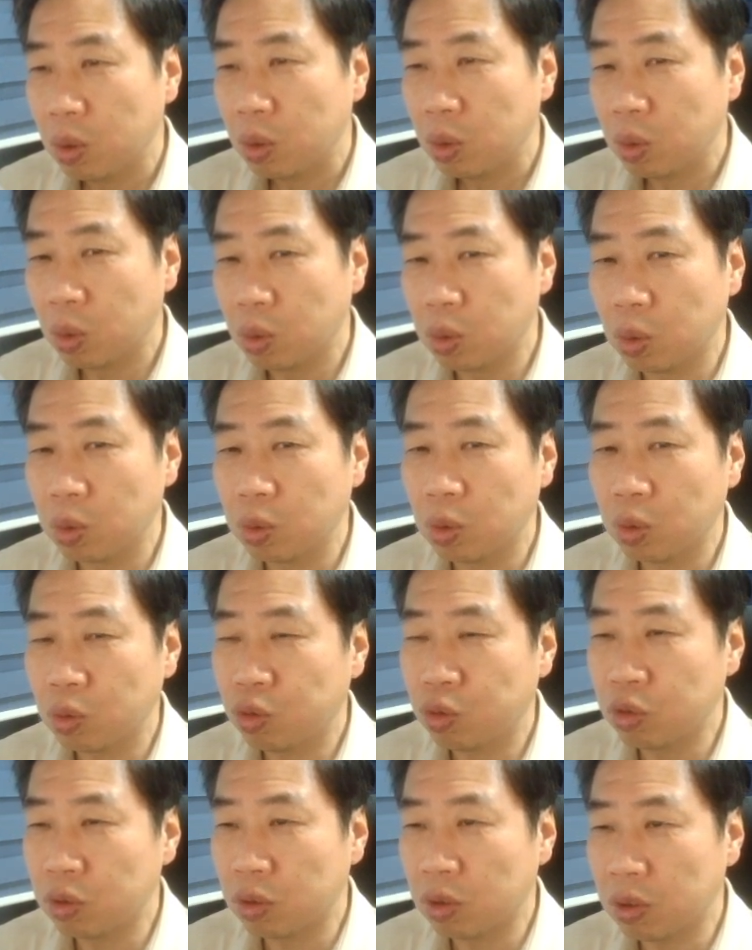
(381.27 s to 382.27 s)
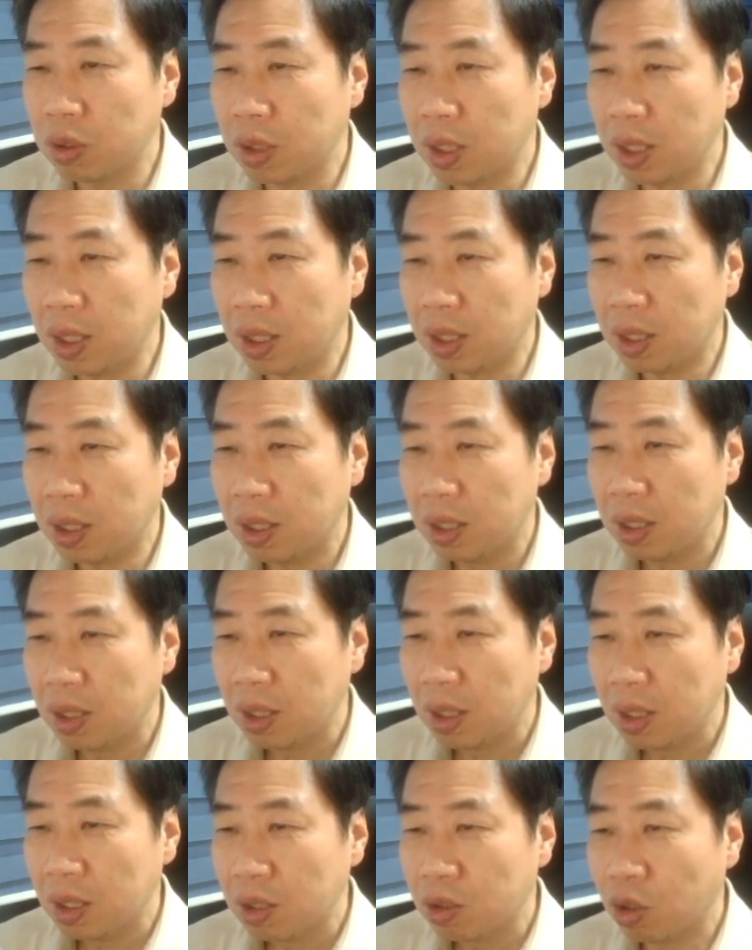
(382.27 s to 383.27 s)
요 정도 두는 건데
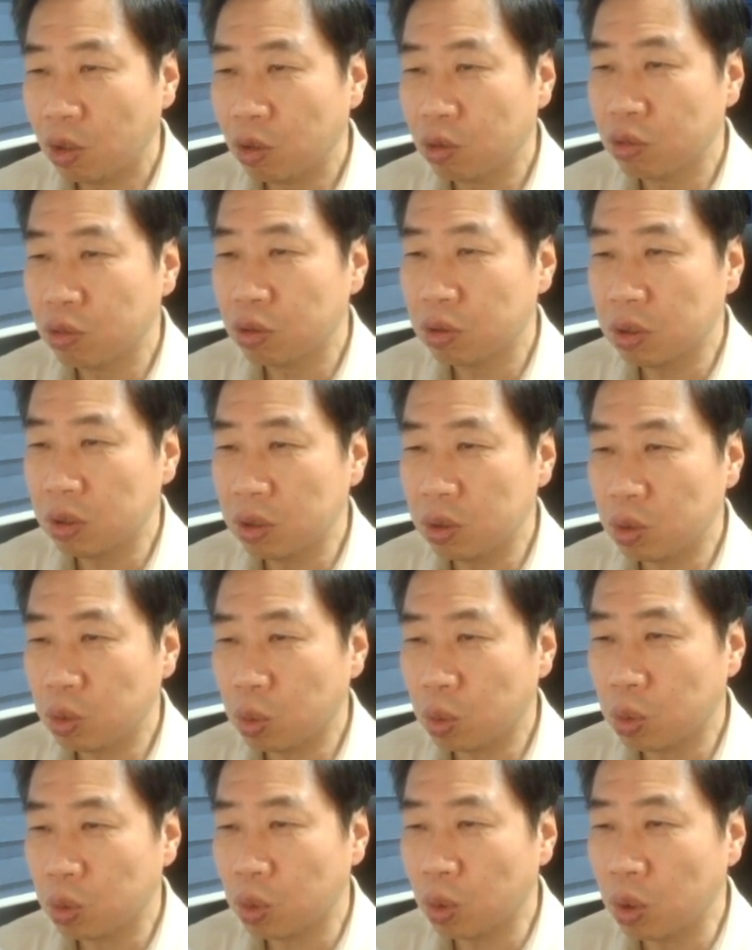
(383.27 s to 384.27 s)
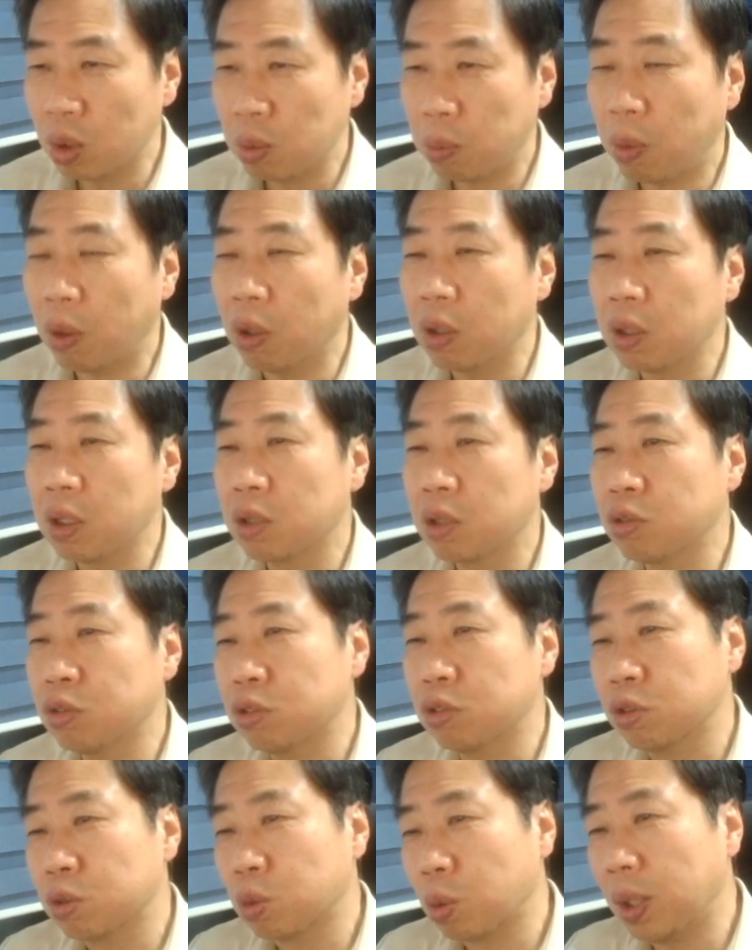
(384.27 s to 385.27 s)
결국은 요걸
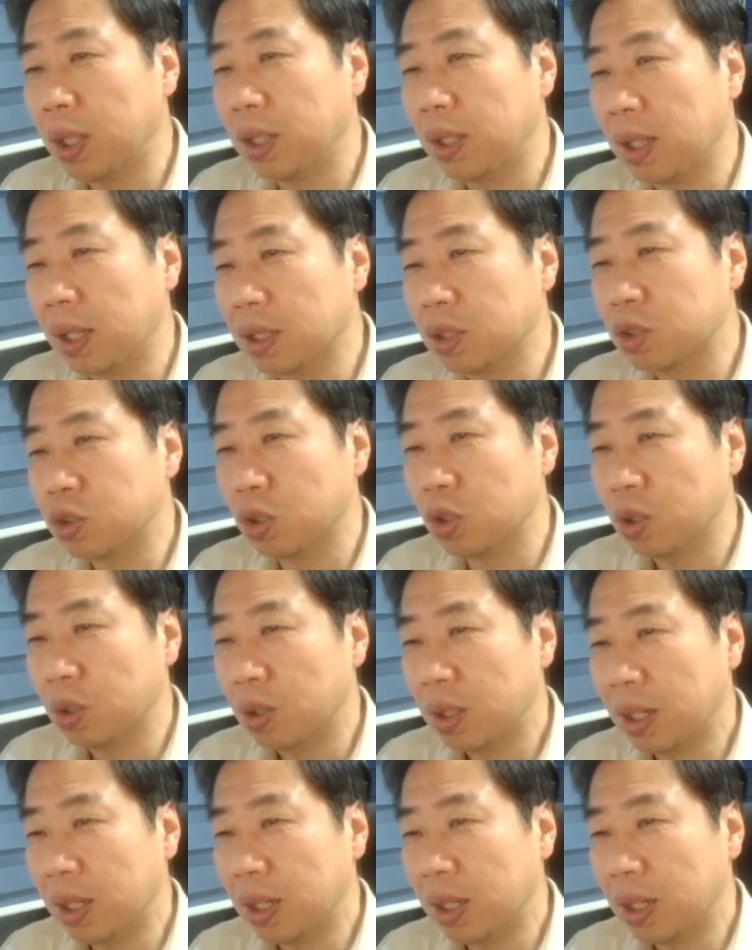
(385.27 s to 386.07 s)
버리고 둬야 되겠죠.